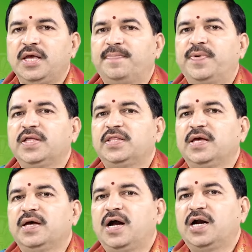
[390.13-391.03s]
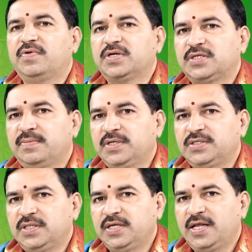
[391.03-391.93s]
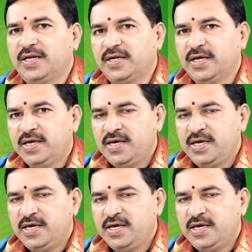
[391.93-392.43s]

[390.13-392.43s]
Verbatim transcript: ఎప్పుడైతే హార్డ్వర్క్ సంబంధించింది లేదంటే